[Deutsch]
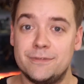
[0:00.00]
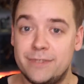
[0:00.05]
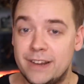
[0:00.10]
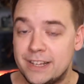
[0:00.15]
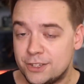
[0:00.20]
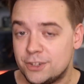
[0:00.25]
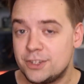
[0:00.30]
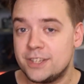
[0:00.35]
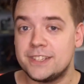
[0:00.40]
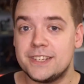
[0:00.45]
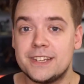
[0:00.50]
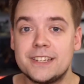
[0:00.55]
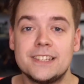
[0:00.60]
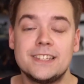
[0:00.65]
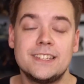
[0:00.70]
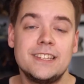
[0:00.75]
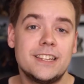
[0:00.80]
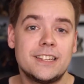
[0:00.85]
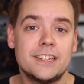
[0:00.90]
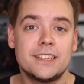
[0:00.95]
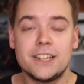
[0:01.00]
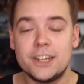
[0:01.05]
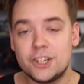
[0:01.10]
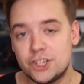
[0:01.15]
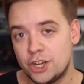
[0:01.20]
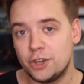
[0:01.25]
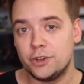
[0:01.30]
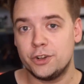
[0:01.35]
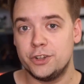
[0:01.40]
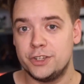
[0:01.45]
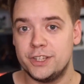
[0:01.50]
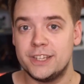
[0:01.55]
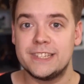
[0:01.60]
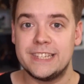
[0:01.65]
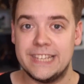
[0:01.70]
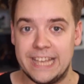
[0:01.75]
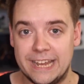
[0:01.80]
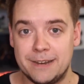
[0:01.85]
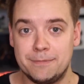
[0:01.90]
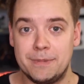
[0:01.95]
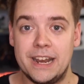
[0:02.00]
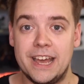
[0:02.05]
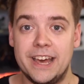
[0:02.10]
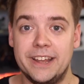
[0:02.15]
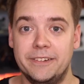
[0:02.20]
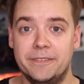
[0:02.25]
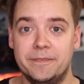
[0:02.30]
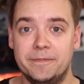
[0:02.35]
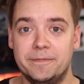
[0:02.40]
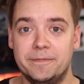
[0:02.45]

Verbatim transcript: Falls euch das interessiert, dann schaut euch das gerne mal an.